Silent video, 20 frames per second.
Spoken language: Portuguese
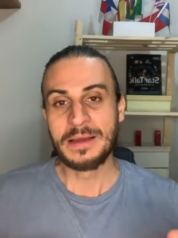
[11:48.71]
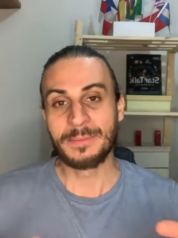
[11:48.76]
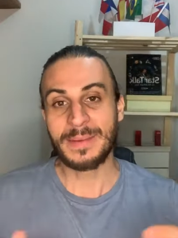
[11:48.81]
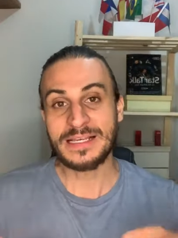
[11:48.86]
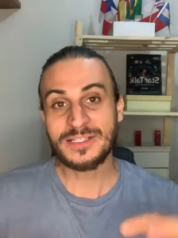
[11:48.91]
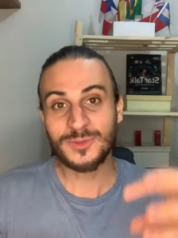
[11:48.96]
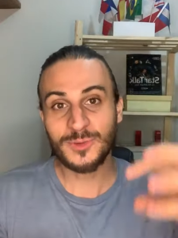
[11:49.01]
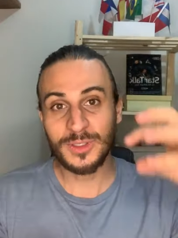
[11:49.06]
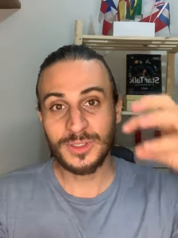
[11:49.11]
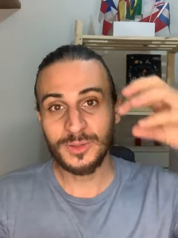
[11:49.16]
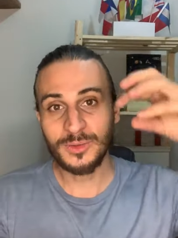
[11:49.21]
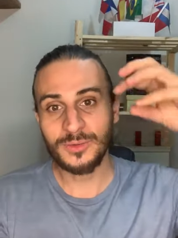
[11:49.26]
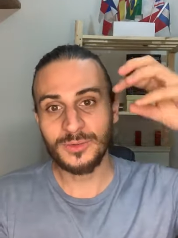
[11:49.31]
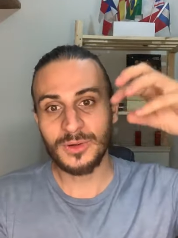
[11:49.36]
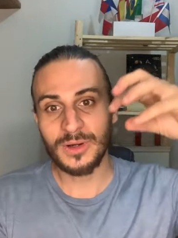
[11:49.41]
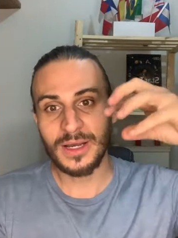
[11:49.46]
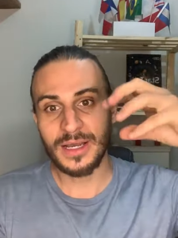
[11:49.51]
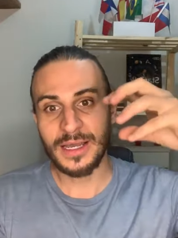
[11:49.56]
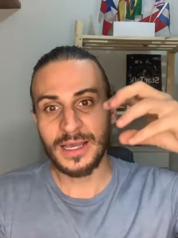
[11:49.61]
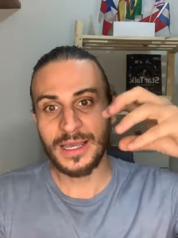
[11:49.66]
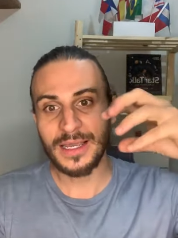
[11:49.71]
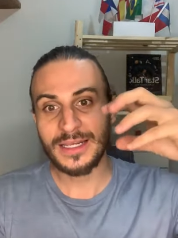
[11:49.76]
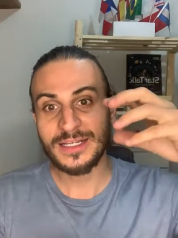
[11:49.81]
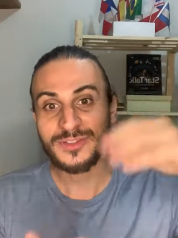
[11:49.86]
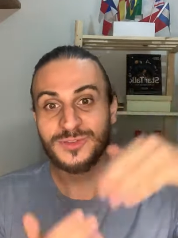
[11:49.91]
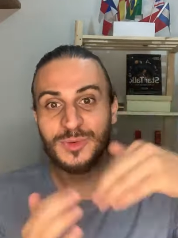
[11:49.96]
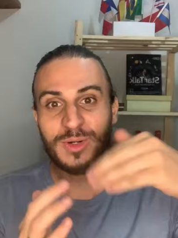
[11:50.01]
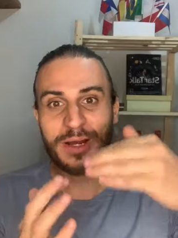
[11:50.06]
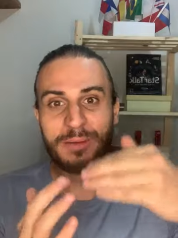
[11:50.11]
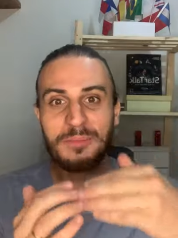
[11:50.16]
Mas quando. É, é,
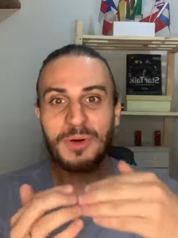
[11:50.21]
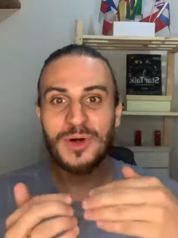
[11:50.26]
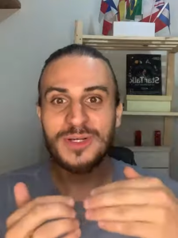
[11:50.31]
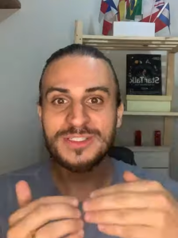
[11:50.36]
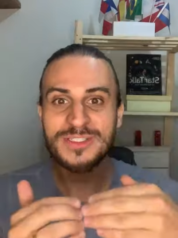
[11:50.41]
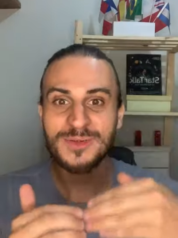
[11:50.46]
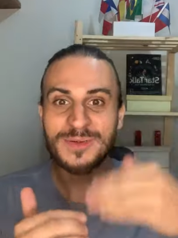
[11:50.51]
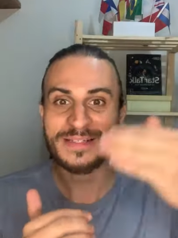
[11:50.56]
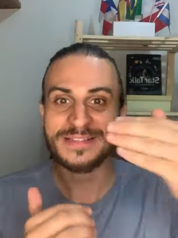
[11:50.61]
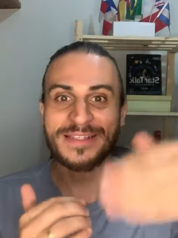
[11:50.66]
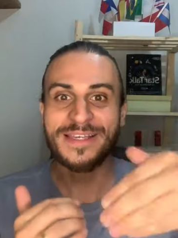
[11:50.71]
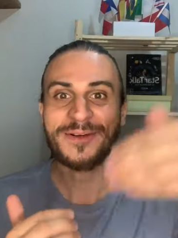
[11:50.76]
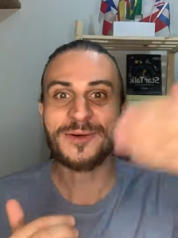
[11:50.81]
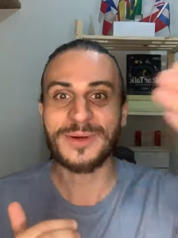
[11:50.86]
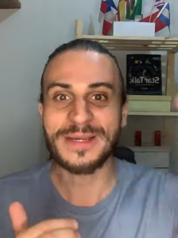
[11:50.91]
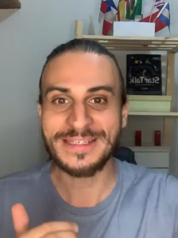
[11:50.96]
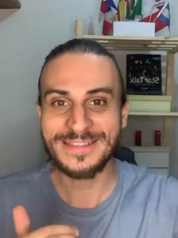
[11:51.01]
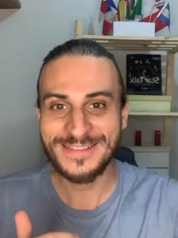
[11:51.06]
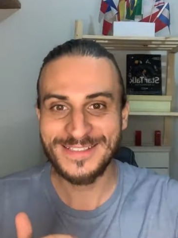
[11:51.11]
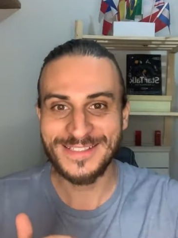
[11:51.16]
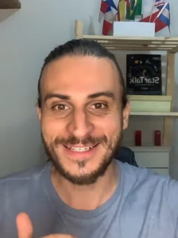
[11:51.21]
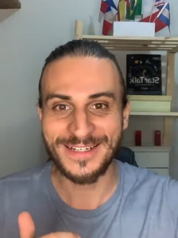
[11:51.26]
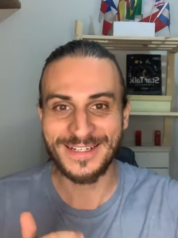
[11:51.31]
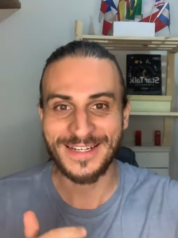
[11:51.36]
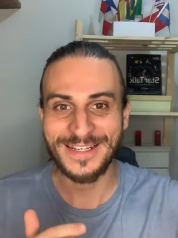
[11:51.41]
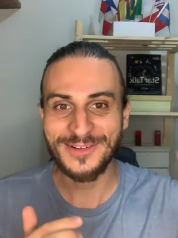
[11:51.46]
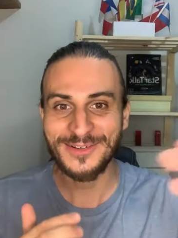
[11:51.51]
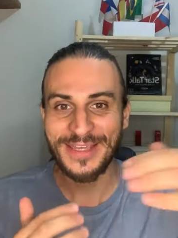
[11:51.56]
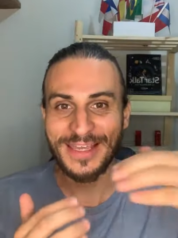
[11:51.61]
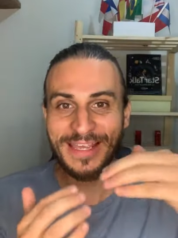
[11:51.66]
eles nunca mostram a sequência,
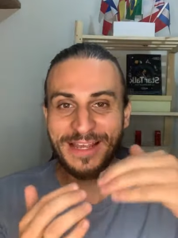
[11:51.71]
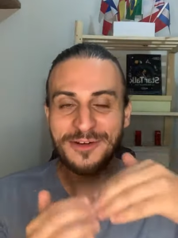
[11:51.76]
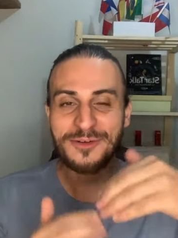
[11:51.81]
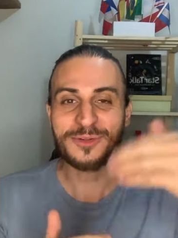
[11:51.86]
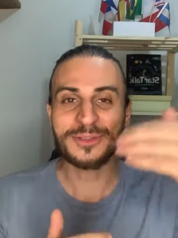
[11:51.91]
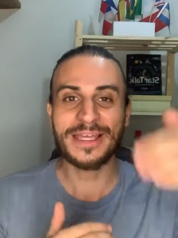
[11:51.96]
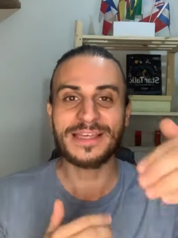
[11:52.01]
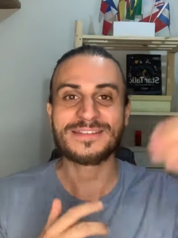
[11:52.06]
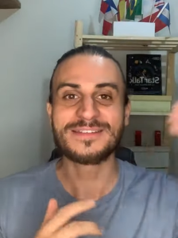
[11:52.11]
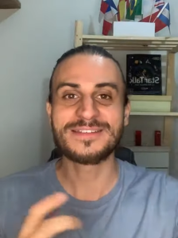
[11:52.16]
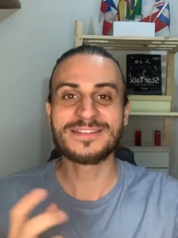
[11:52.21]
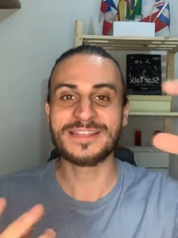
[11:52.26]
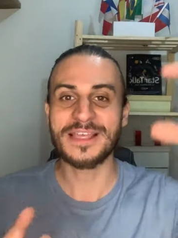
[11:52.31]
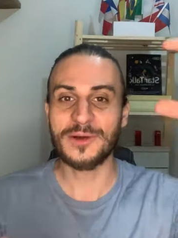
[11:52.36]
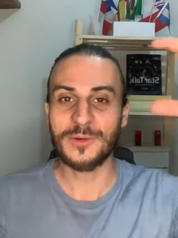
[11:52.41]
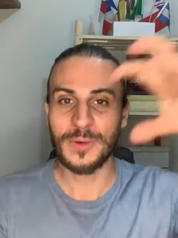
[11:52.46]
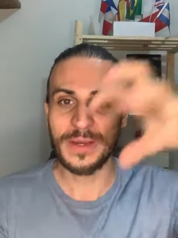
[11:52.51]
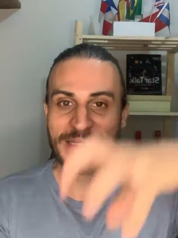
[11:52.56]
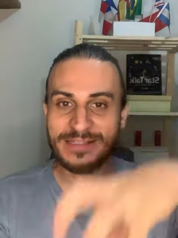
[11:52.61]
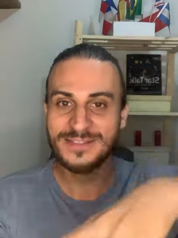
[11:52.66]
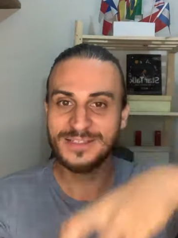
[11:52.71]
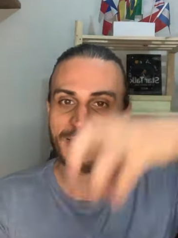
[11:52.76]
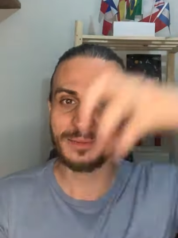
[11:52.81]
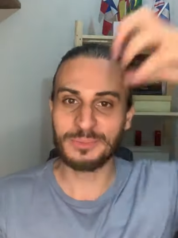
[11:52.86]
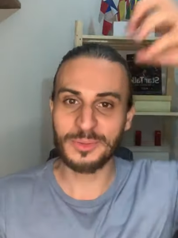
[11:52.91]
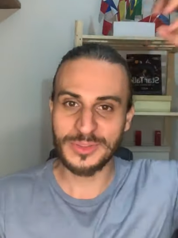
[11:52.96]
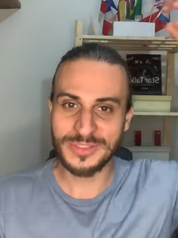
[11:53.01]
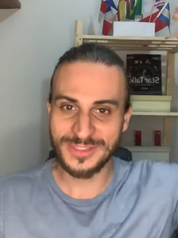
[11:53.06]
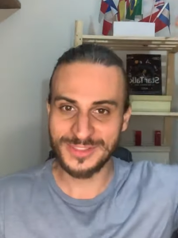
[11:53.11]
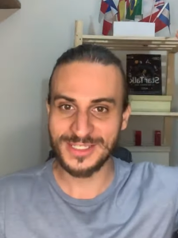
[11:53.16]
né? O que, que acontece em sequência
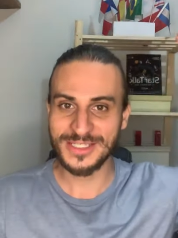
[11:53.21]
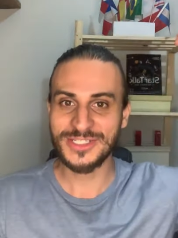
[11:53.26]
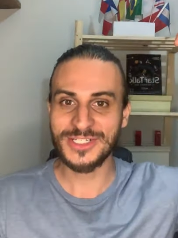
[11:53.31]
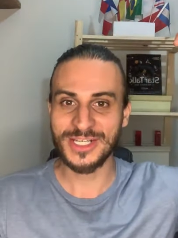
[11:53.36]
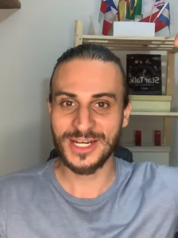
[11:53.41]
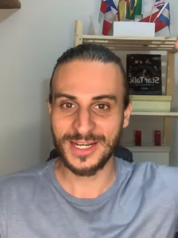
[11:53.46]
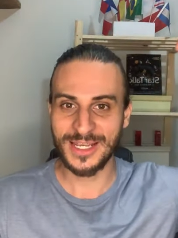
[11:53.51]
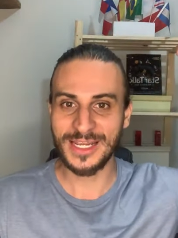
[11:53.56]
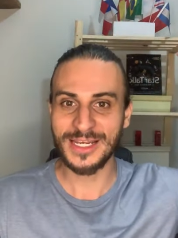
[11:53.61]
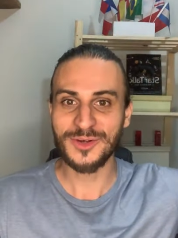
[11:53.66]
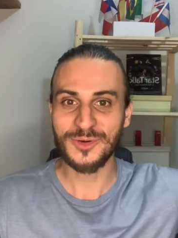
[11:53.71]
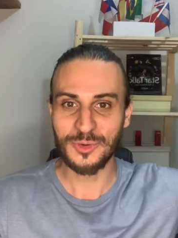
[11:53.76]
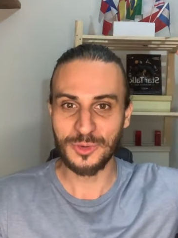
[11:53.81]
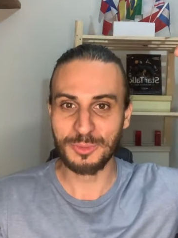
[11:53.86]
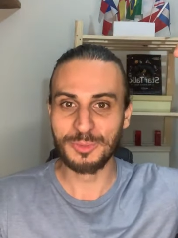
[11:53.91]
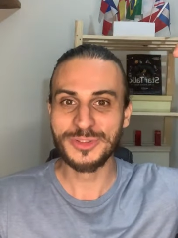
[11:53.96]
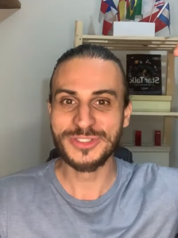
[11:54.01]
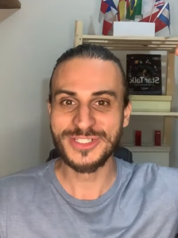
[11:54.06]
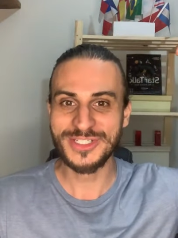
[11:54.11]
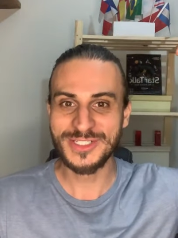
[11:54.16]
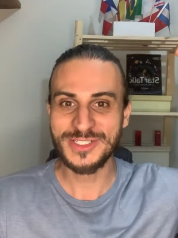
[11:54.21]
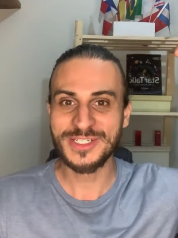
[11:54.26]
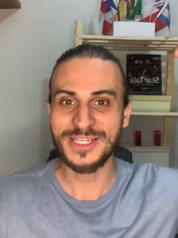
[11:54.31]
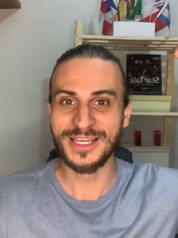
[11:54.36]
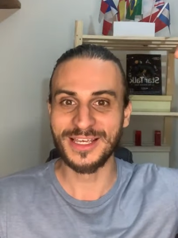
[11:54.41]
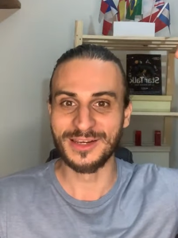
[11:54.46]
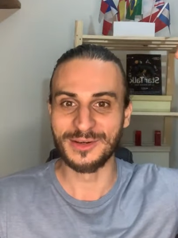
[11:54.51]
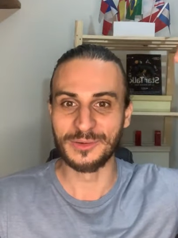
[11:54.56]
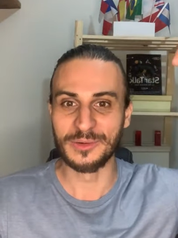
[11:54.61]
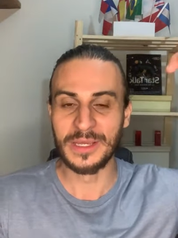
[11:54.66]
depois que você tira aquele cubo de
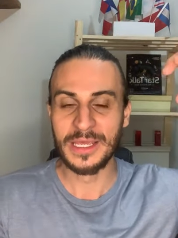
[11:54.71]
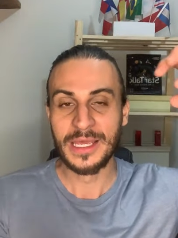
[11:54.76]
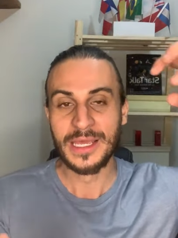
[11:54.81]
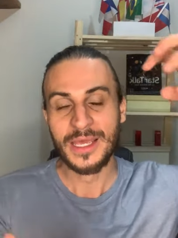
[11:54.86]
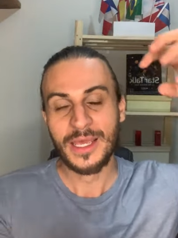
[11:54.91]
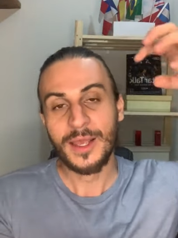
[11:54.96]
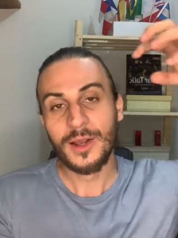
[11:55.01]
gelo?